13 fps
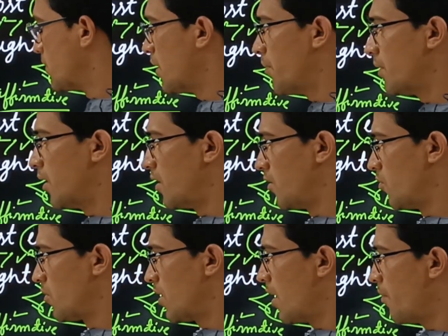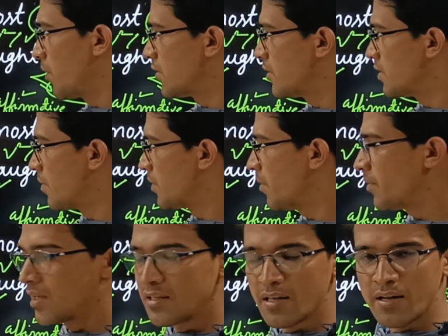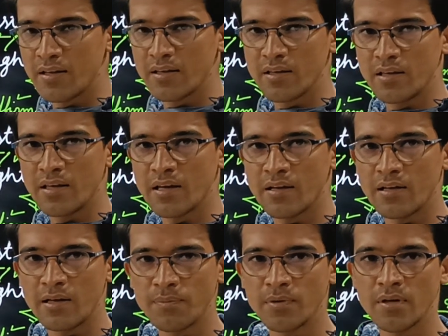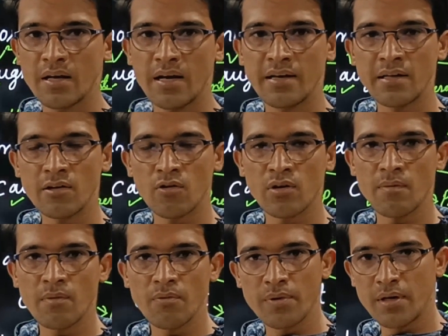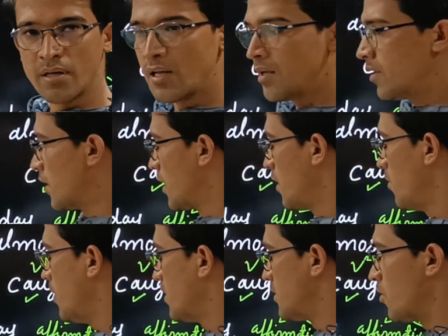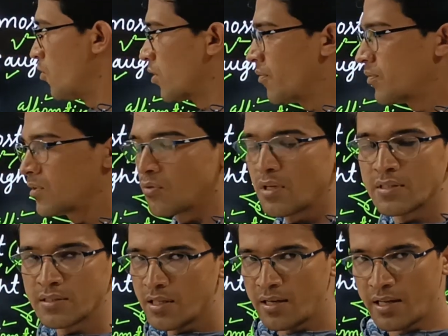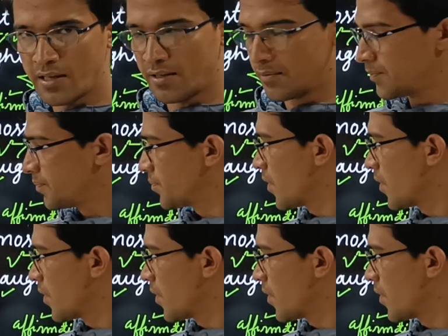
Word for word: क्षमता बतानी हो क्या यहाँ पर किसकी क्षमता बताई जा रही है कि ही कैन लिफ्ट 18 किलोग्राम ऑफ वेट कि वह 80 किलोग्राम वजन उठा सकता नहीं